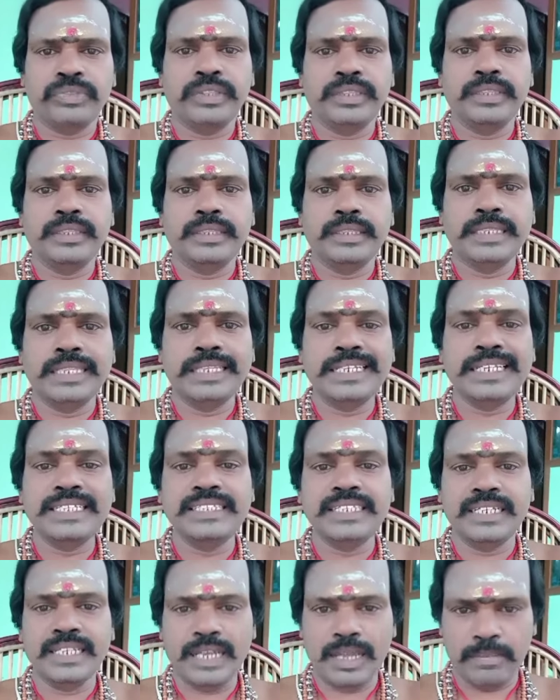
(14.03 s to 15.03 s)
திரிதின
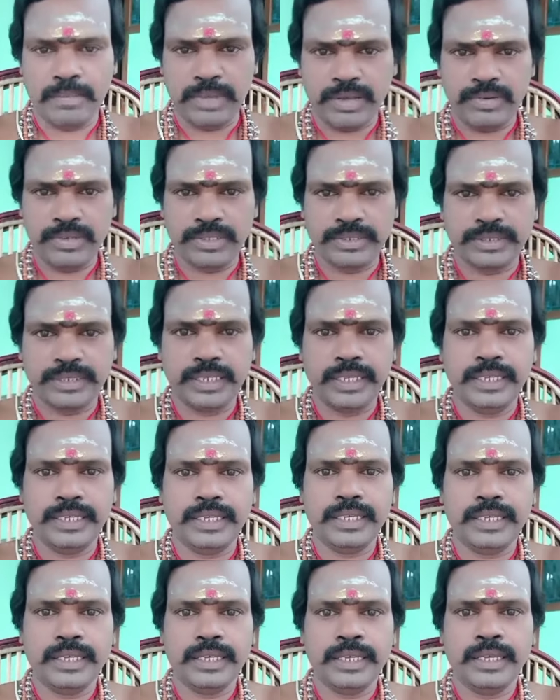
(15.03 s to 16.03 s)
அமாவாசை
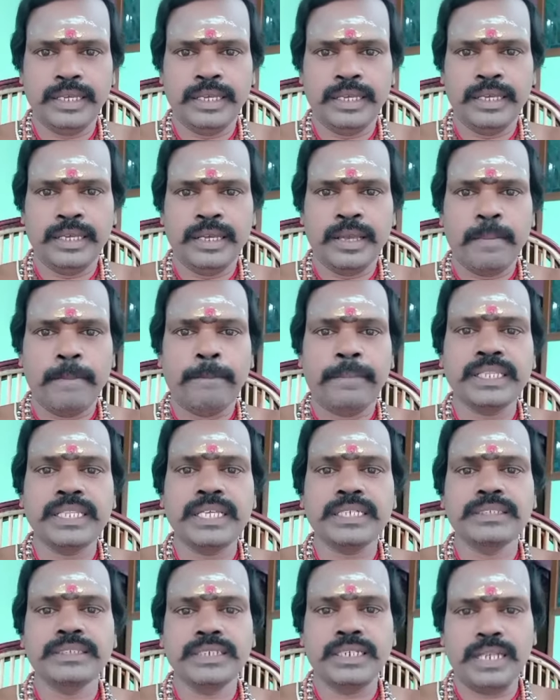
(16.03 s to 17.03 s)

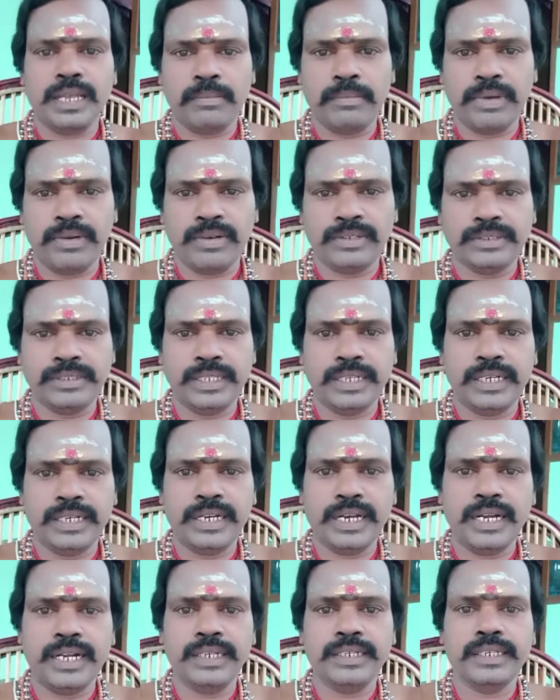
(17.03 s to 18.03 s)
பிரதக்ஷன் அமாவாசை என்று
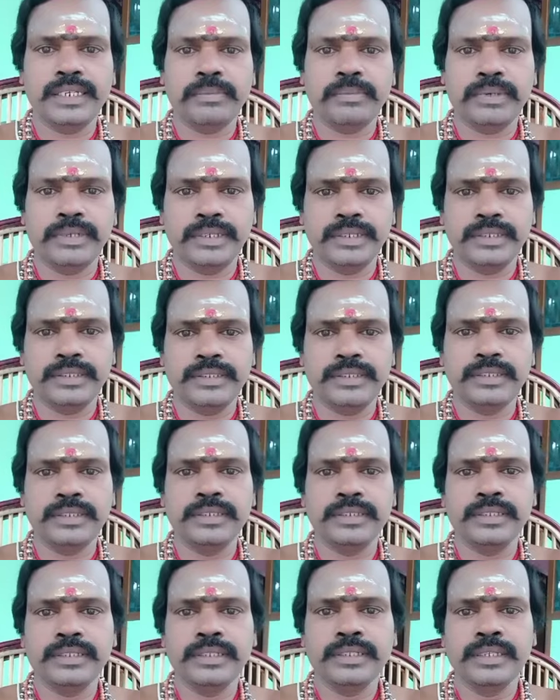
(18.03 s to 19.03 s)
அழைக்கப்படுகிறது
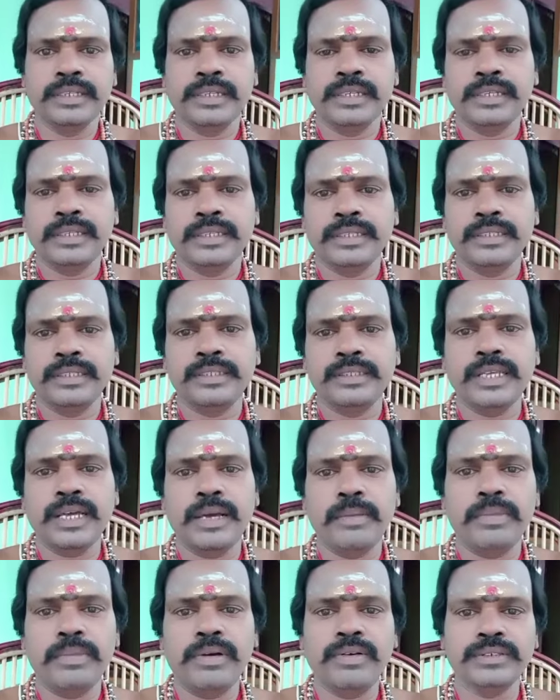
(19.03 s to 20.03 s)
இந்த
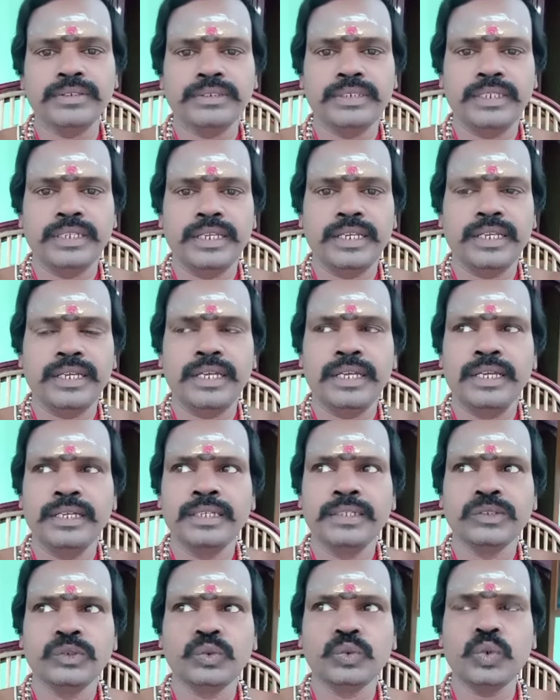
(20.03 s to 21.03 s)
அமாவாசையில்
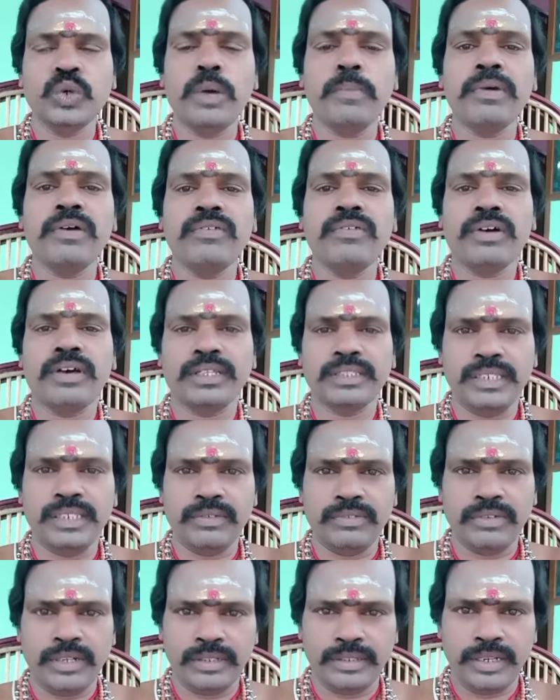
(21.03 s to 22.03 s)
சோமவாரத்தில்
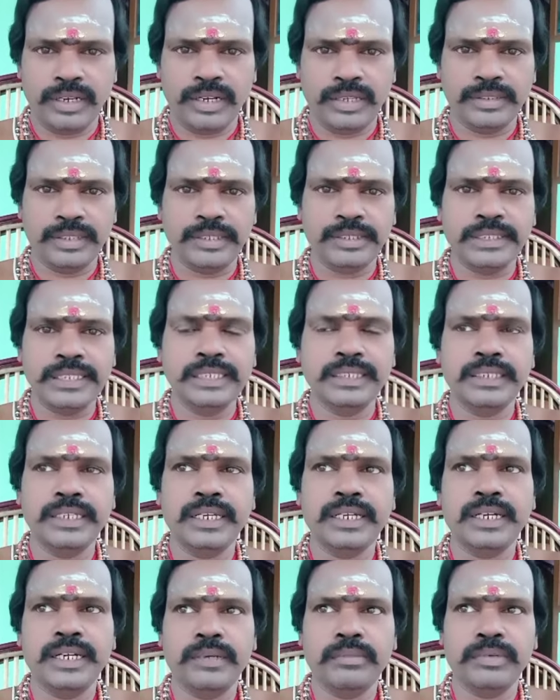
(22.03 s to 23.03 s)
வாரத்தில் நாள் அதாவது
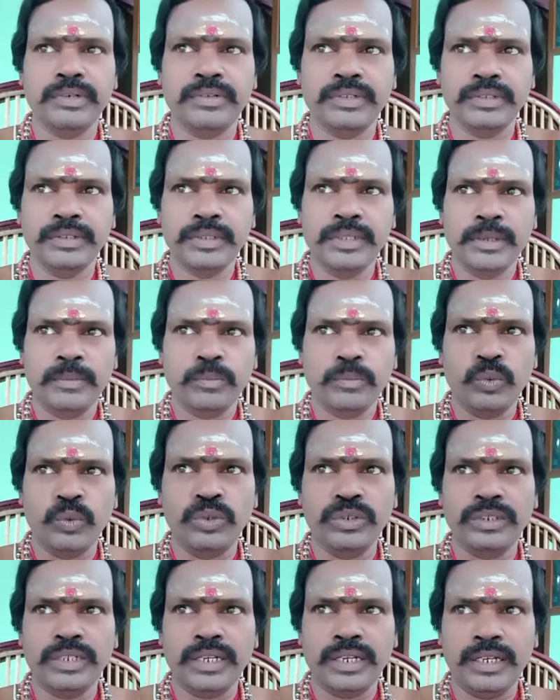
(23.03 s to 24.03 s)
திங்கக்கிழமை முழு
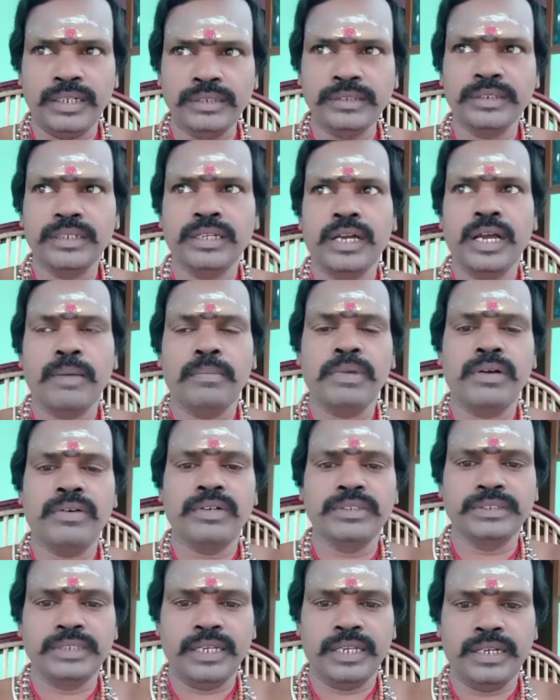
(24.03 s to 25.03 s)
நாள்
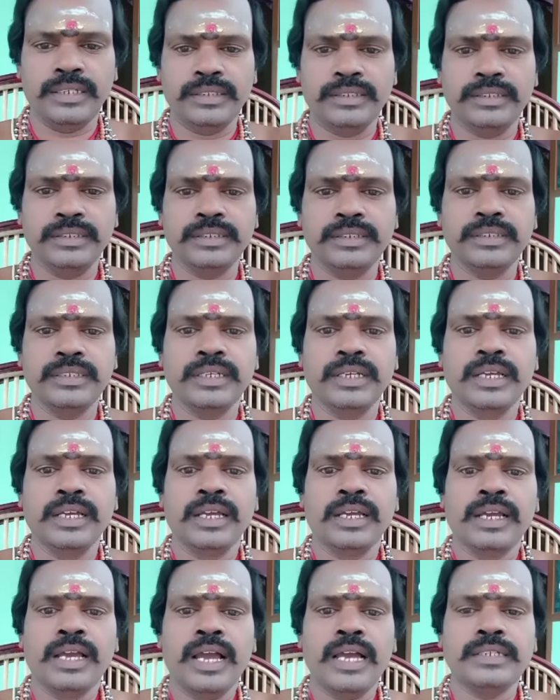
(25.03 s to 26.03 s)
அமாவாசையானது
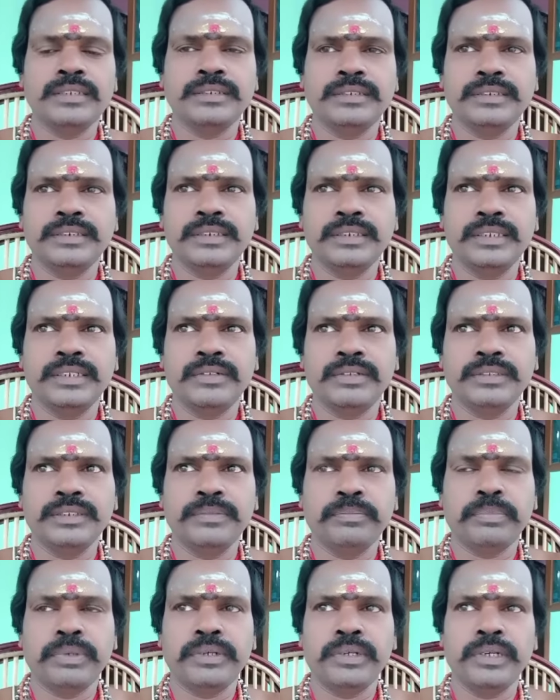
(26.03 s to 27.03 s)
அன்று நீங்கள் வந்து
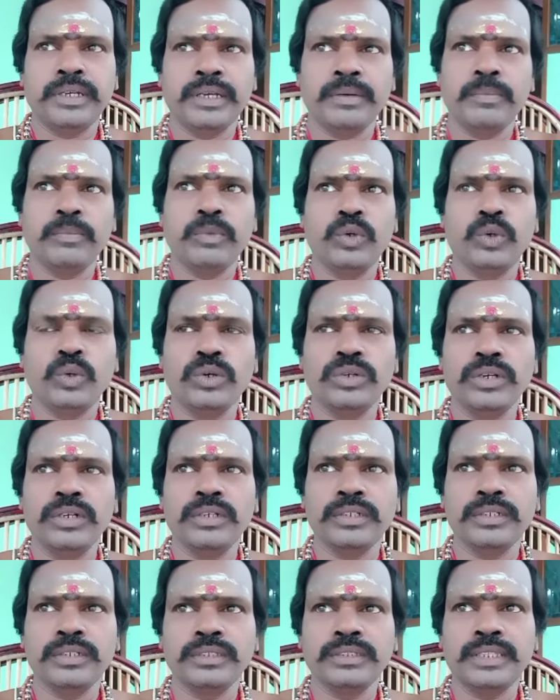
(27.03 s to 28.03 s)
முன்னோர்களுக்கு
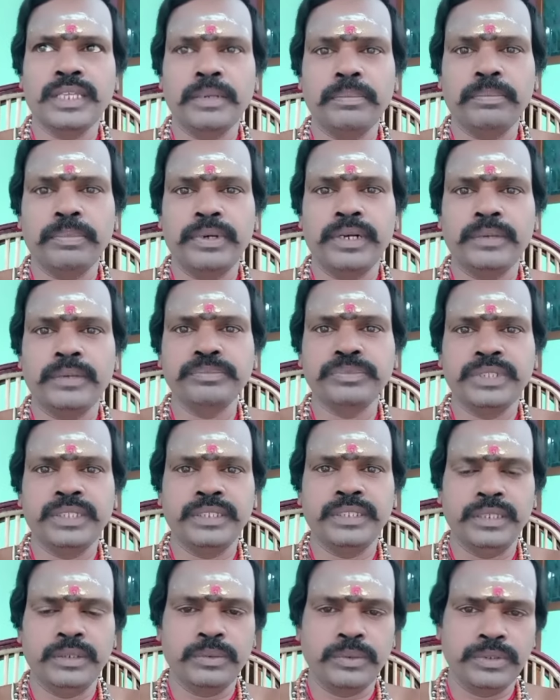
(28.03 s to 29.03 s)
தர்ப்பணம் திதி
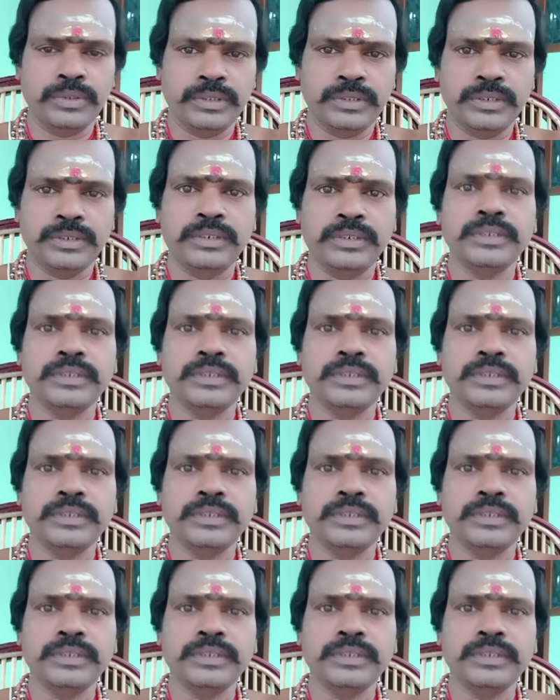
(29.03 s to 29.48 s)
கொடுத்துட்டு